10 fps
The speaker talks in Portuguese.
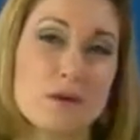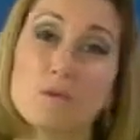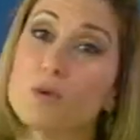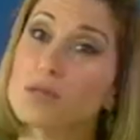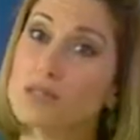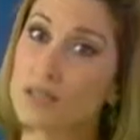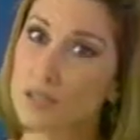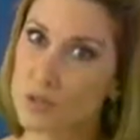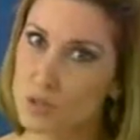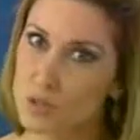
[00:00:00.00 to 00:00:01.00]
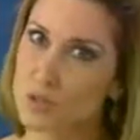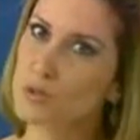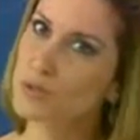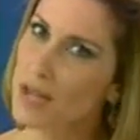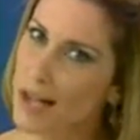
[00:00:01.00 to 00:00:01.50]
Pois antes de
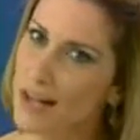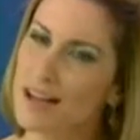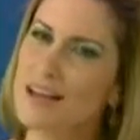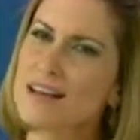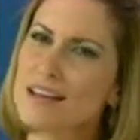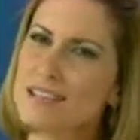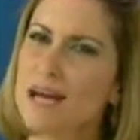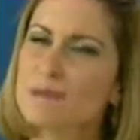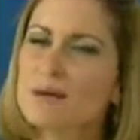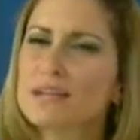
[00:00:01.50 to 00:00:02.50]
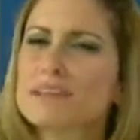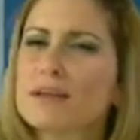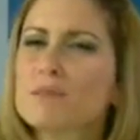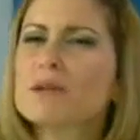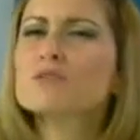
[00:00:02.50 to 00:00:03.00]
julgar, saiba que
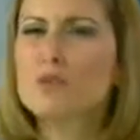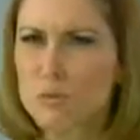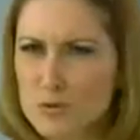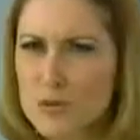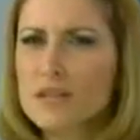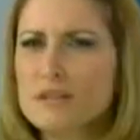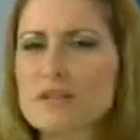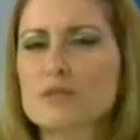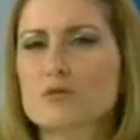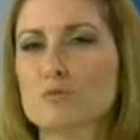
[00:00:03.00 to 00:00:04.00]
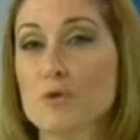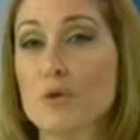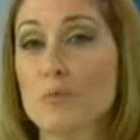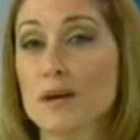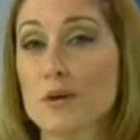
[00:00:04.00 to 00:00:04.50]
também somos conhecidos por comer